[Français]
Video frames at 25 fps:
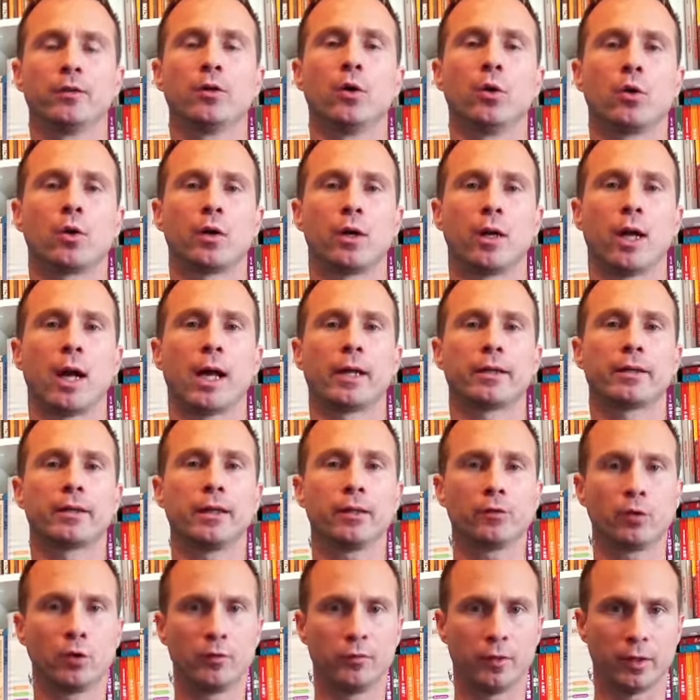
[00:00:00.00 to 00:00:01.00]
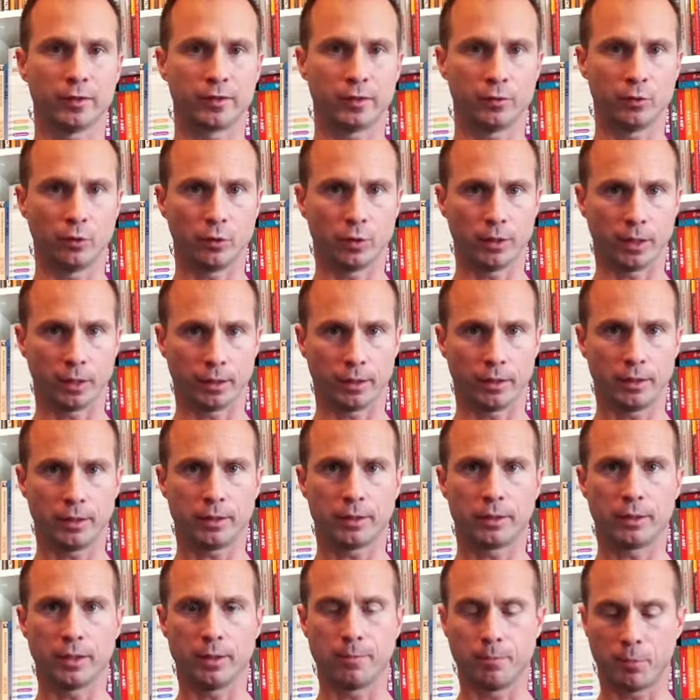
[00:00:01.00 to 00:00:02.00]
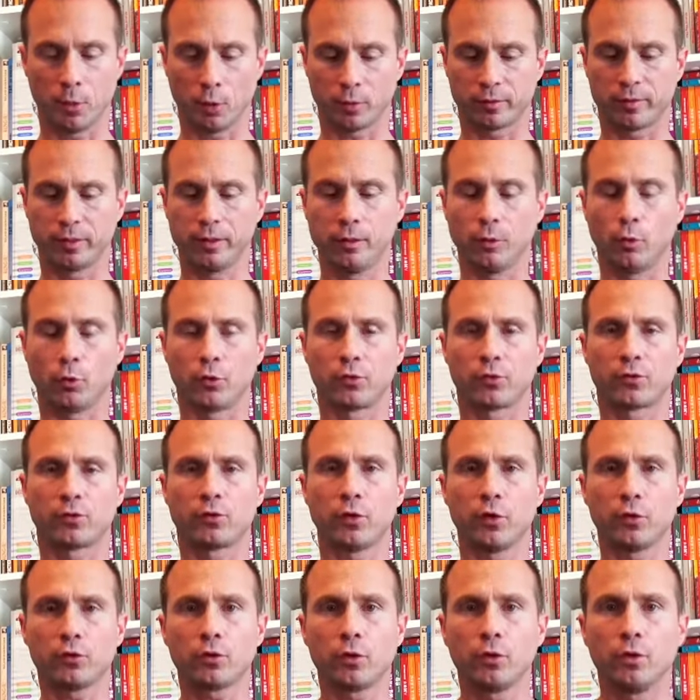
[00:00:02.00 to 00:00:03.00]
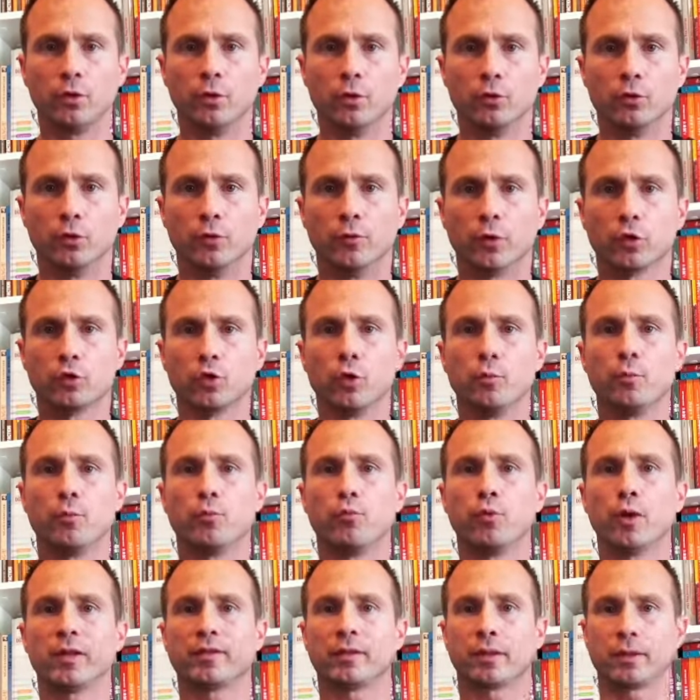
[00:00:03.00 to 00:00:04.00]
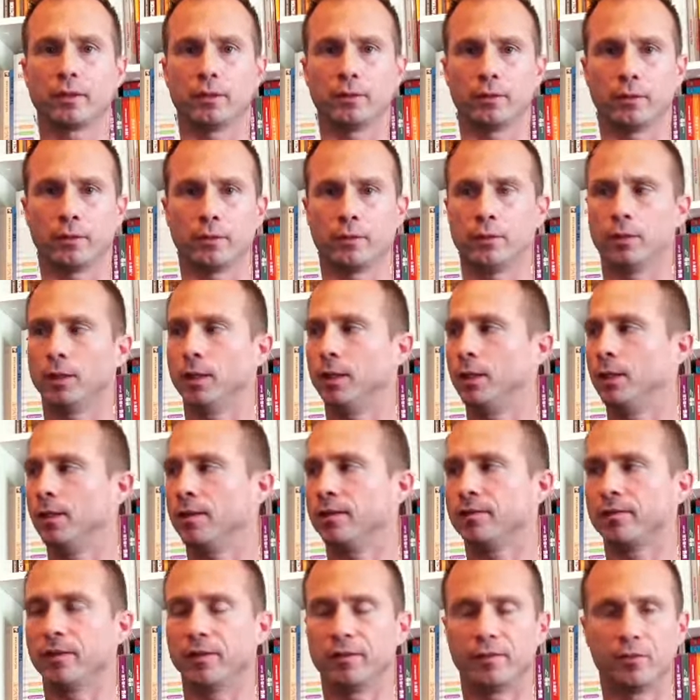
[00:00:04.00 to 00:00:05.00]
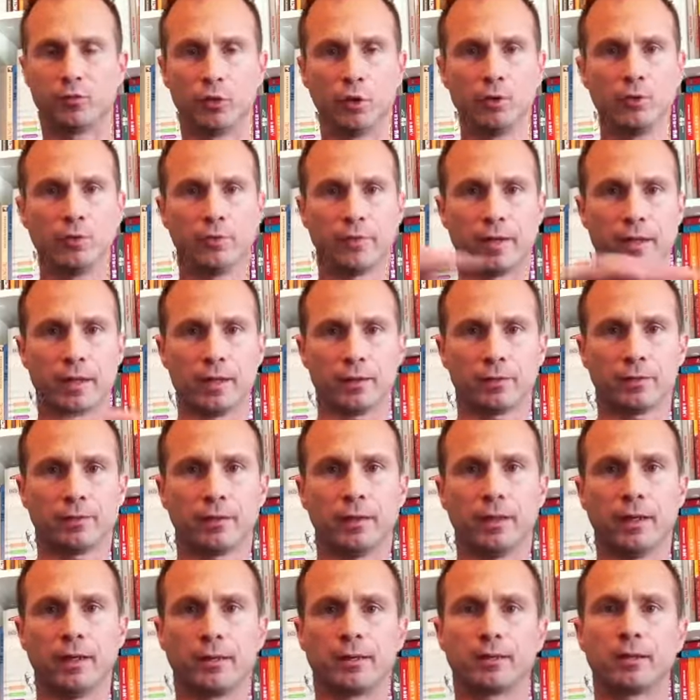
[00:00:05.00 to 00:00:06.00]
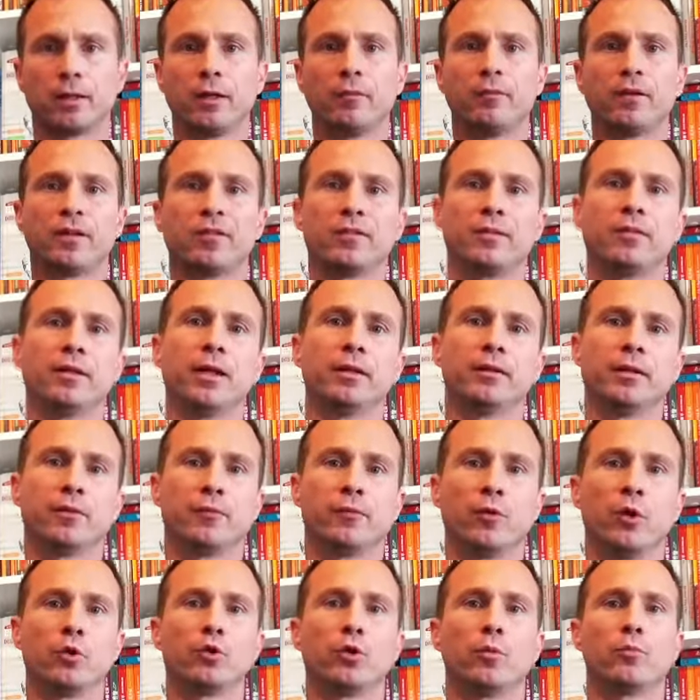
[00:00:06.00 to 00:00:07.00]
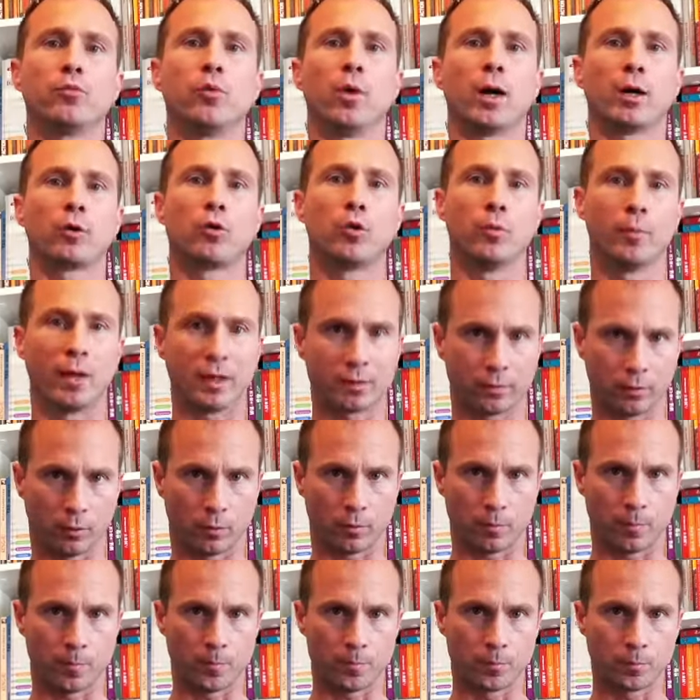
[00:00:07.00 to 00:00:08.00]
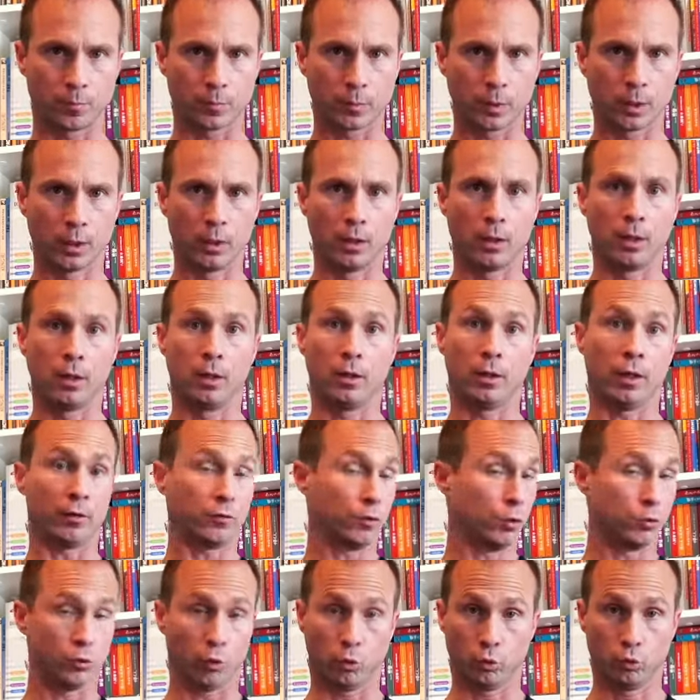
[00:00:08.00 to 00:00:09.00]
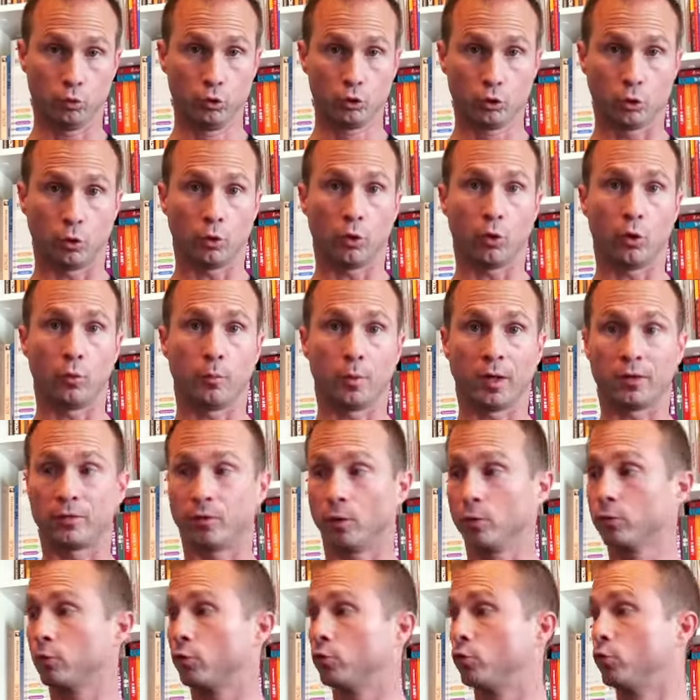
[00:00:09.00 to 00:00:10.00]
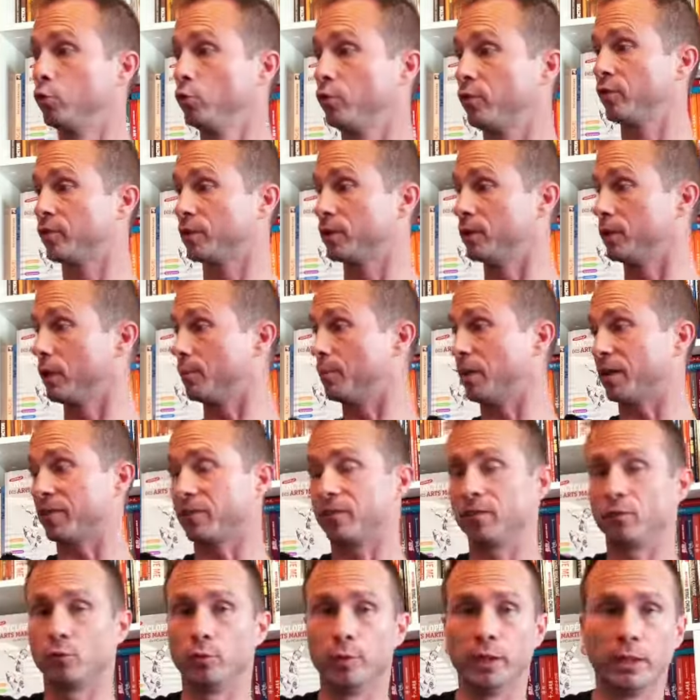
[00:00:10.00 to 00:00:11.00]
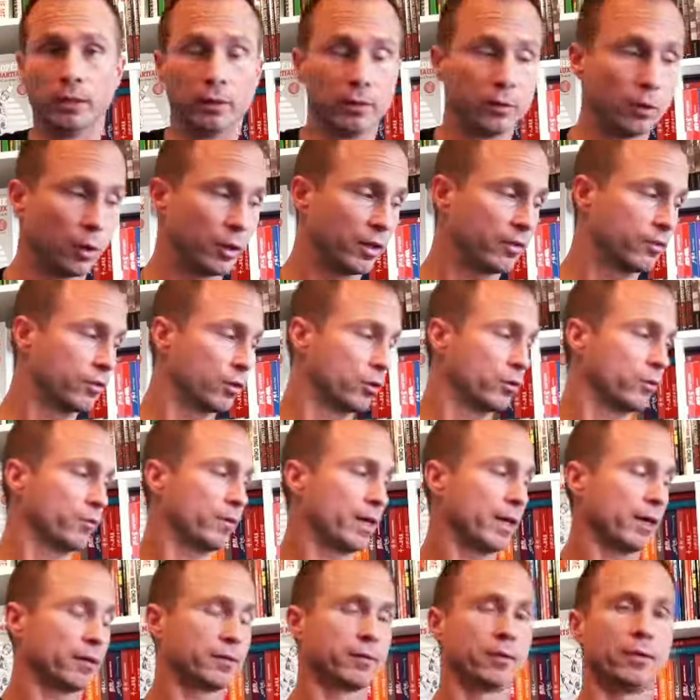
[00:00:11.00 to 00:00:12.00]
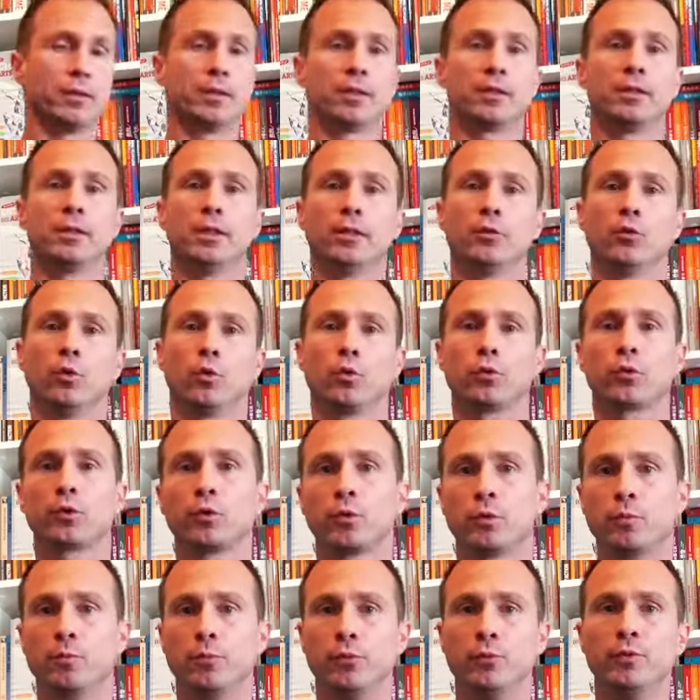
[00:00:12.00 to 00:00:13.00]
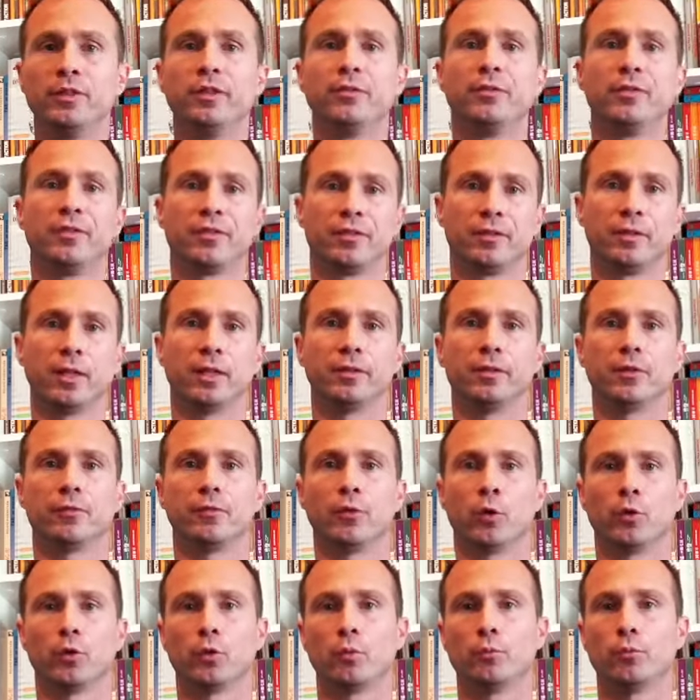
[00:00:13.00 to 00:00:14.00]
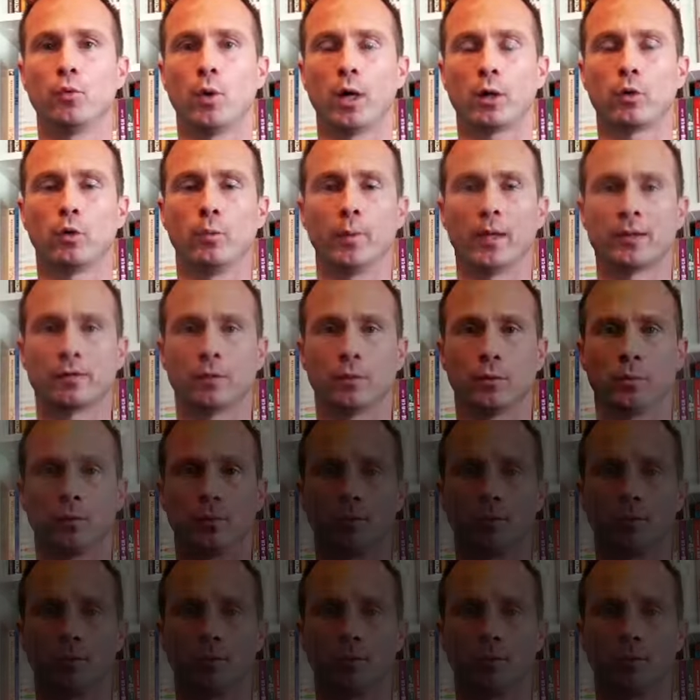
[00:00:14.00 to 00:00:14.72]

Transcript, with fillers: angle à 90 degrés qui est planté au centre de votre poitrine. Cette zone verte est très facile à défendre pour un combattant. La zone rouge représente tout qui n'est pas situé dans la zone verte et qui est donc plus difficile à défendre pour un combattant.